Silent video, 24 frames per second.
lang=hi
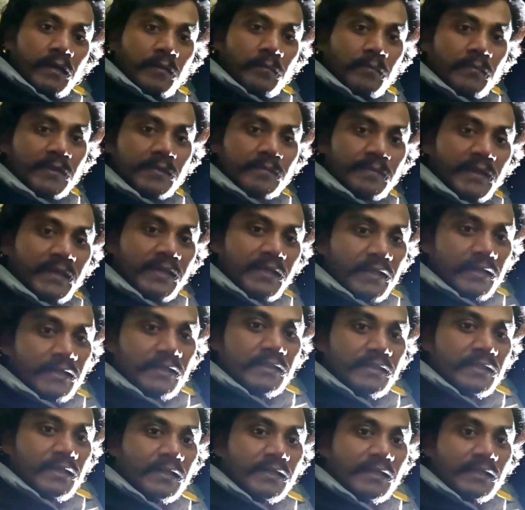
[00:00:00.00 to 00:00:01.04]
बस भाई एक ही
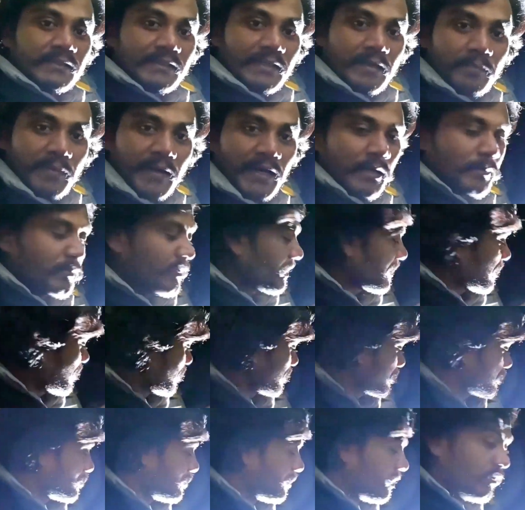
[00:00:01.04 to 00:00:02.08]
दिक्कत है बार बार
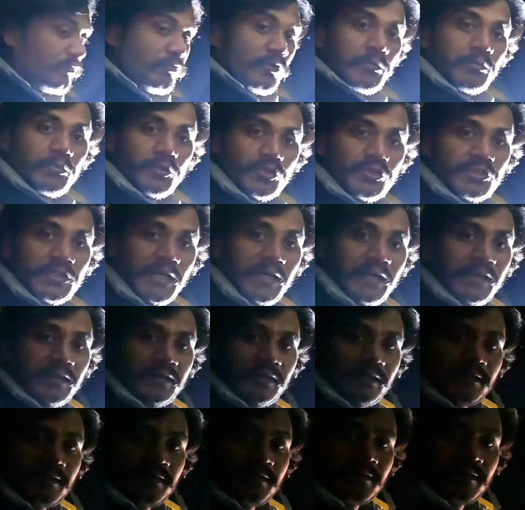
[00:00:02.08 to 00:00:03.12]
आग जो है वो बुझ जा
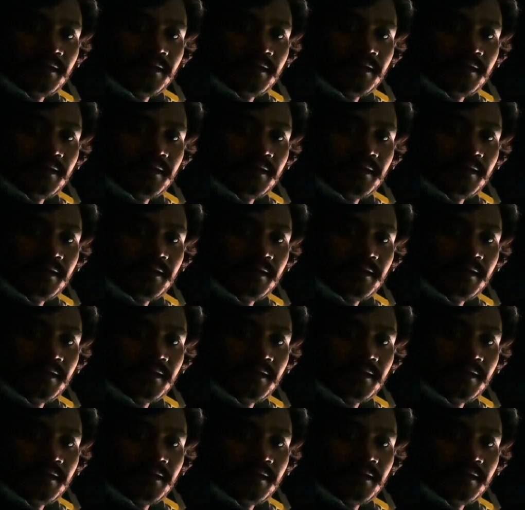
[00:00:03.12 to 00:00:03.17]
रही है